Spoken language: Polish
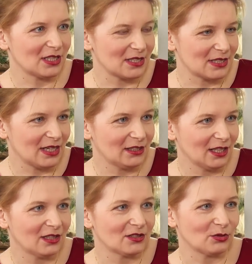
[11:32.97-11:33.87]

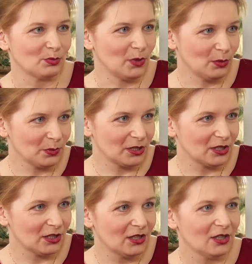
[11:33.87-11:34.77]
zasysania są
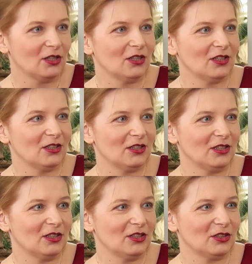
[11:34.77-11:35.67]
pompki, y,
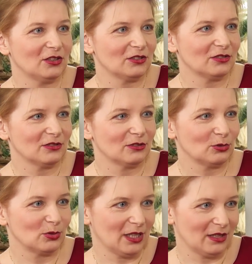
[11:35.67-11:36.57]

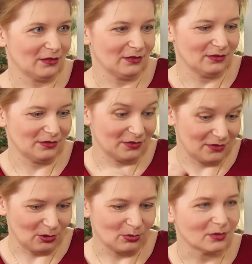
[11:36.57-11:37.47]
które
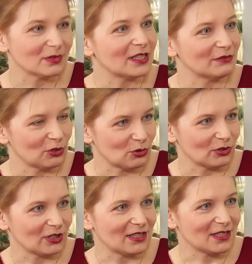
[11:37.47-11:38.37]
tą krew do
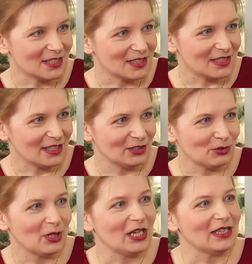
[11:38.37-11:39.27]
członka
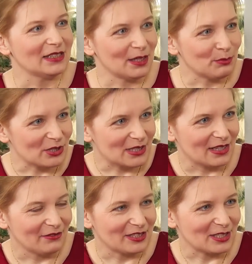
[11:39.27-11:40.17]
zasysają. Na
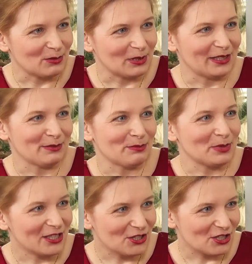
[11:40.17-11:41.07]
podstawę zakładamy
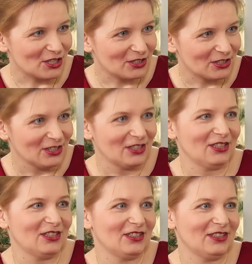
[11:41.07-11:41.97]
pierścień
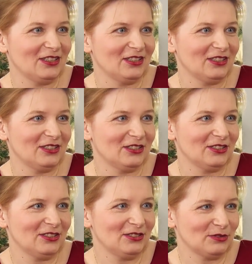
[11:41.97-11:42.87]
E,
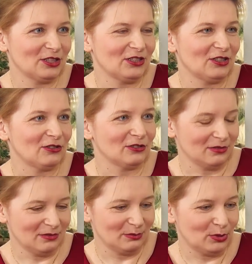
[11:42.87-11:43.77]
i wtedy
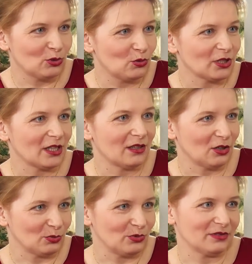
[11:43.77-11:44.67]
on blokuje
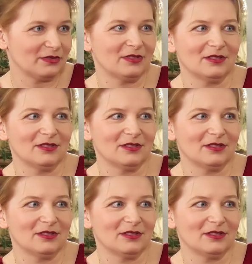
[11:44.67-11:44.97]
odpływ